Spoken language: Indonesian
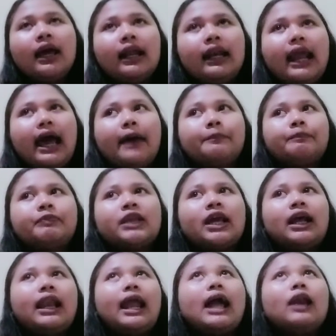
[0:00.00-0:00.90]
Nah,
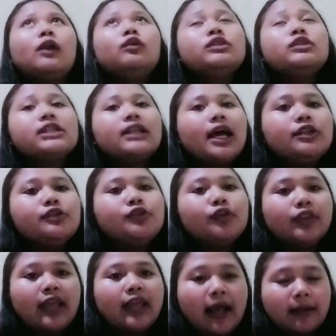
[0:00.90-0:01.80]
lalu
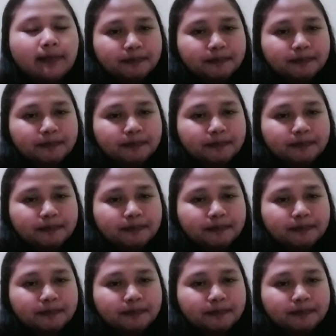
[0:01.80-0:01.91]
selanjutnya